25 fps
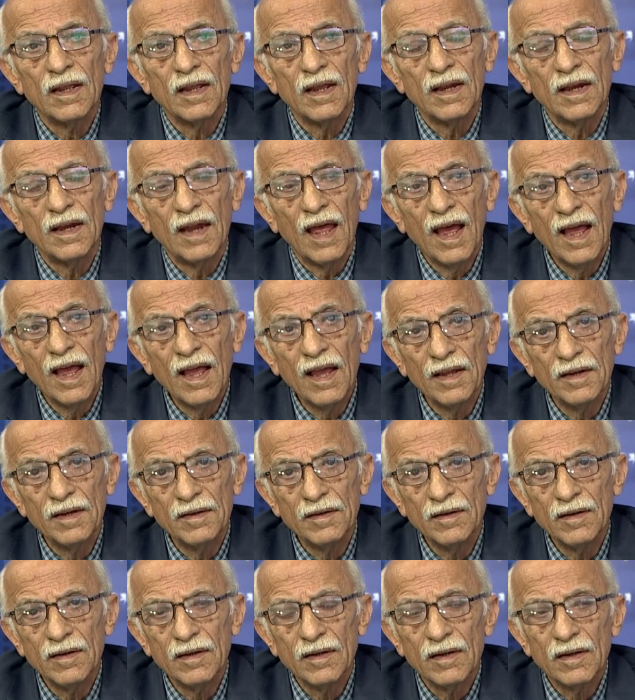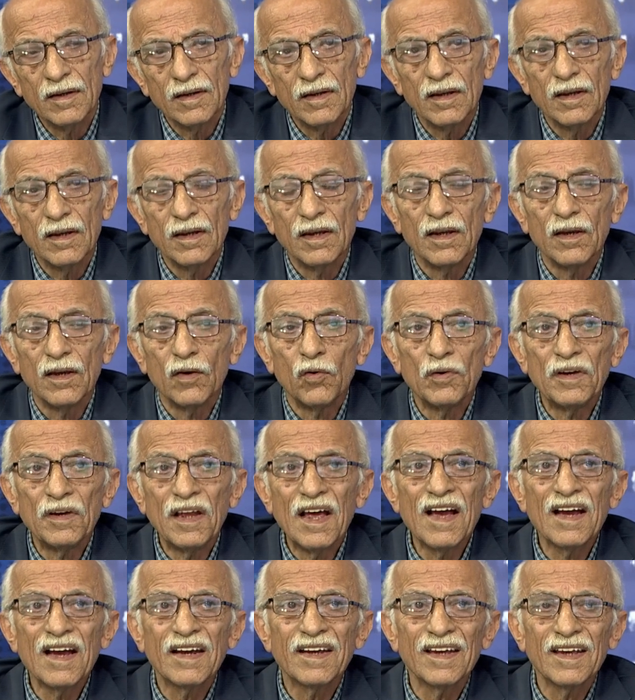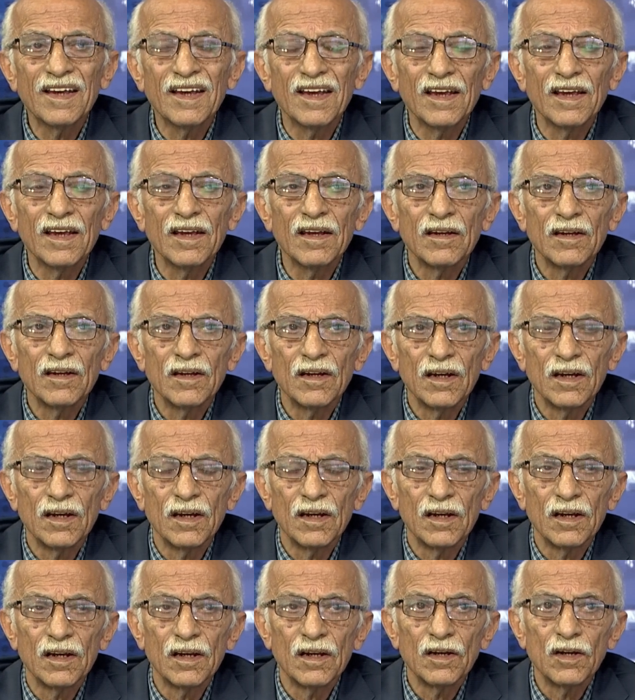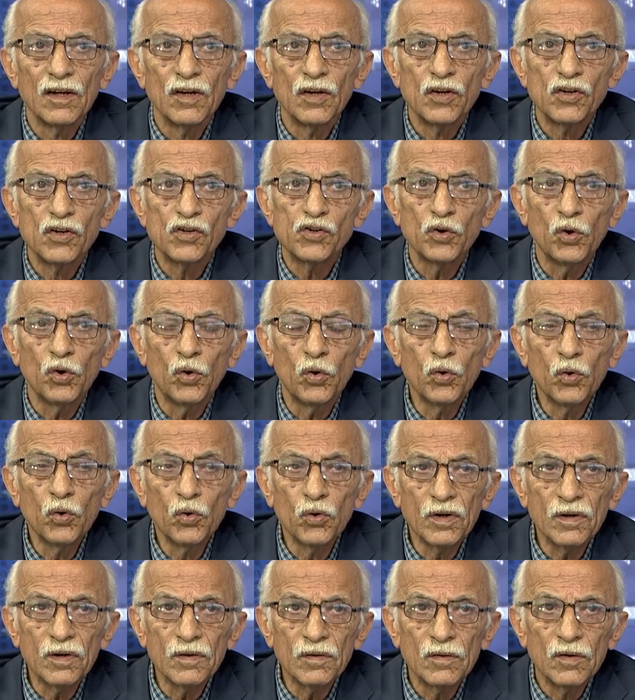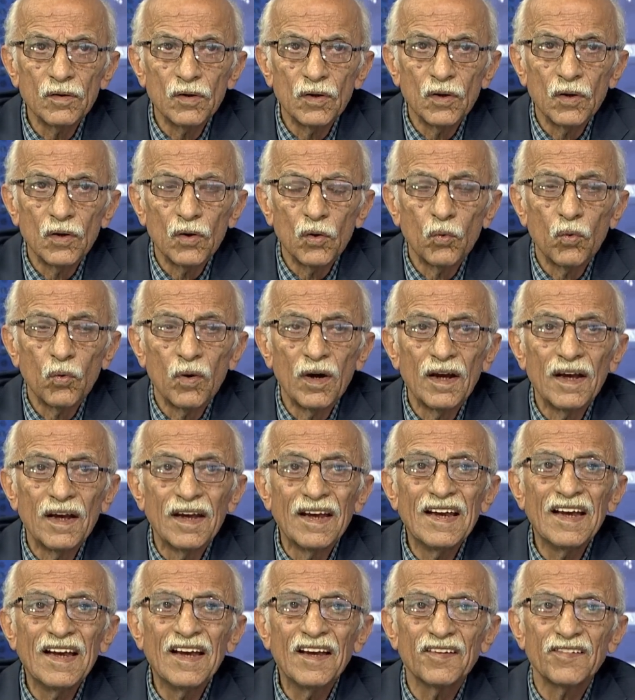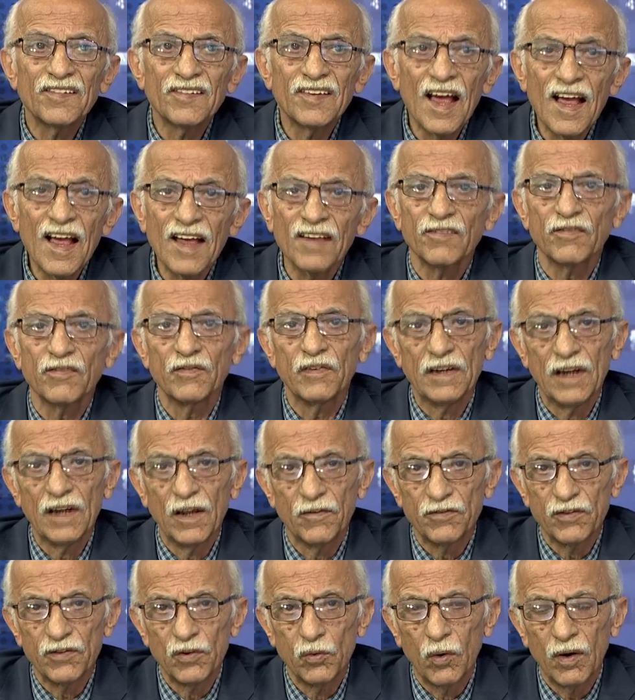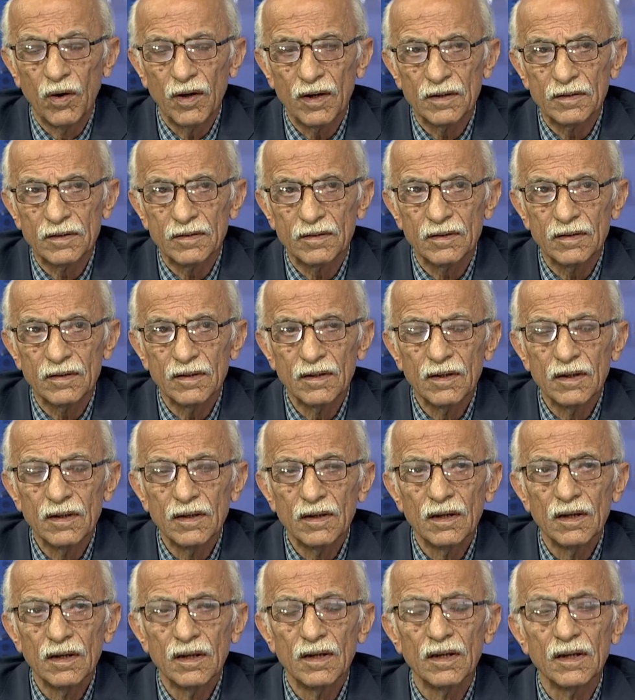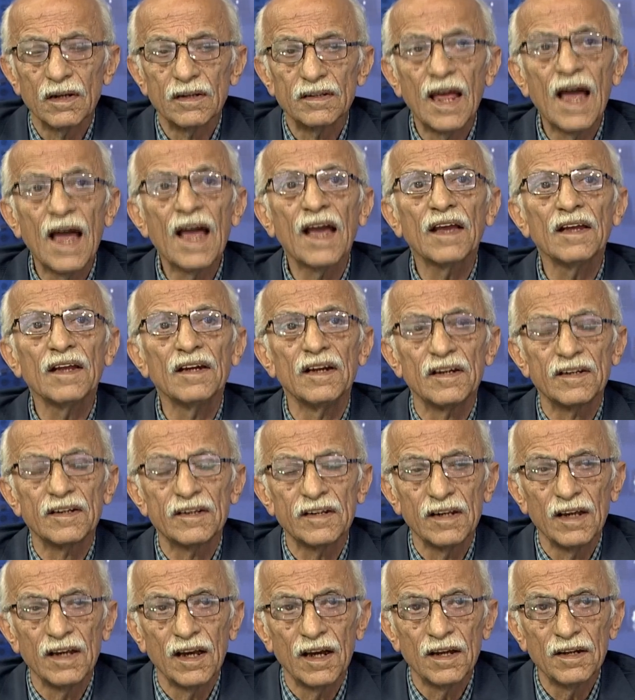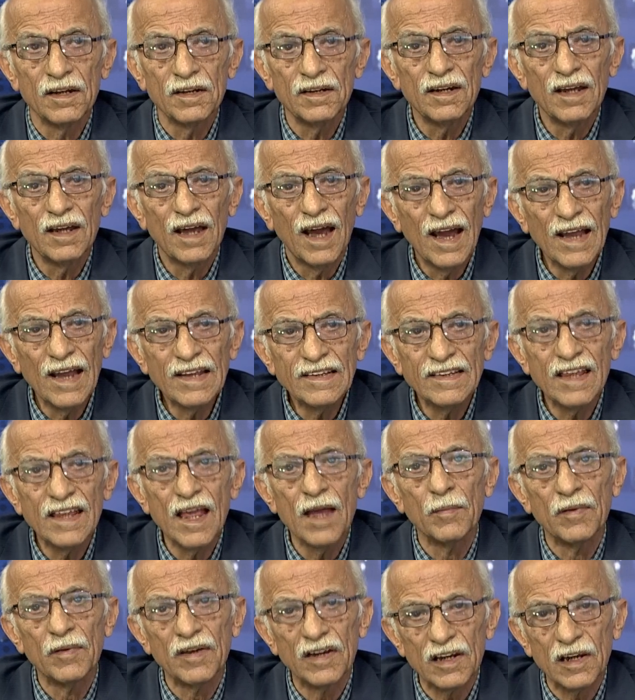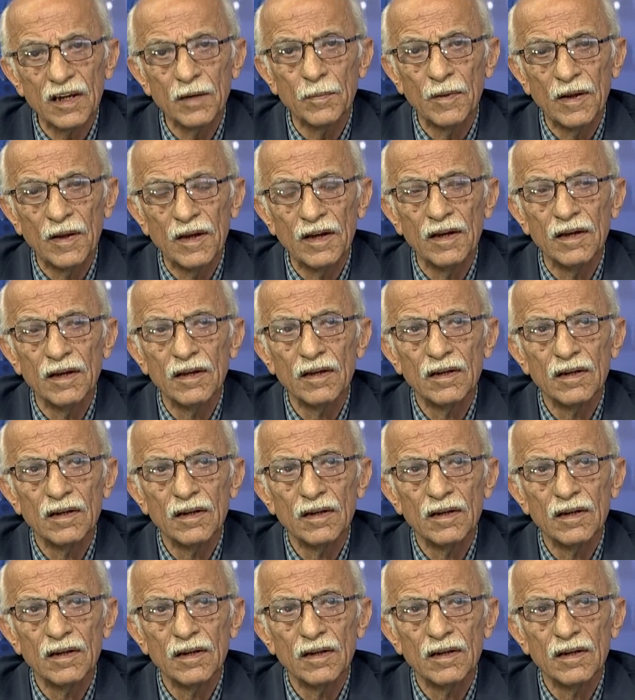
الآن هناك شعور وإحساس في نفس الوقت داخل الكيان حتى من قبل